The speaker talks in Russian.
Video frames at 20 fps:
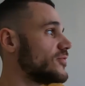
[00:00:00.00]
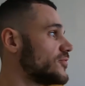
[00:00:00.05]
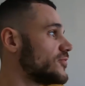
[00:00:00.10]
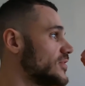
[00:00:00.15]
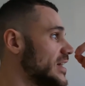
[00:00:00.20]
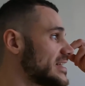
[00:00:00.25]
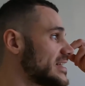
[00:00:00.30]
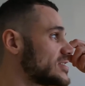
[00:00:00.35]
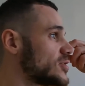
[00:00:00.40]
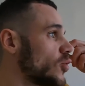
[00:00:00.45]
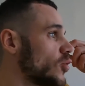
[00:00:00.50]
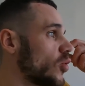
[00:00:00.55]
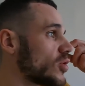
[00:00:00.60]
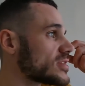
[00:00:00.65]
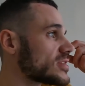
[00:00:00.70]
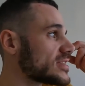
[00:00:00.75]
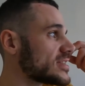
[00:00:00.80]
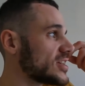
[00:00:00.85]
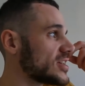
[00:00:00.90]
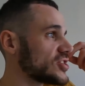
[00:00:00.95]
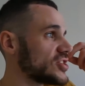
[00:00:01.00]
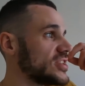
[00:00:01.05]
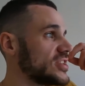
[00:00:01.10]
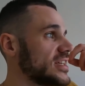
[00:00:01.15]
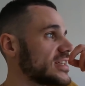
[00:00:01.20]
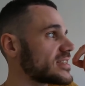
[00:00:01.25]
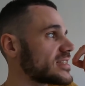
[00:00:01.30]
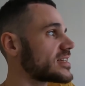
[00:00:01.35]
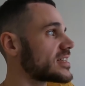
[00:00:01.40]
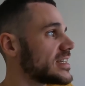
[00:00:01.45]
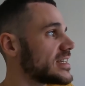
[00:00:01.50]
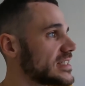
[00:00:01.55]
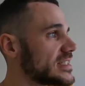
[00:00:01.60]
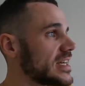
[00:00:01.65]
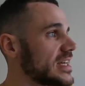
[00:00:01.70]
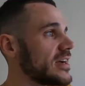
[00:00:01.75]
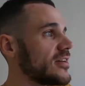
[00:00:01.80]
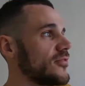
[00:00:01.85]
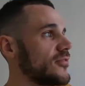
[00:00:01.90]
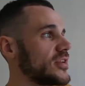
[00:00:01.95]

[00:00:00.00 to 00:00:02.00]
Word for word: в эти окна даже не открыть,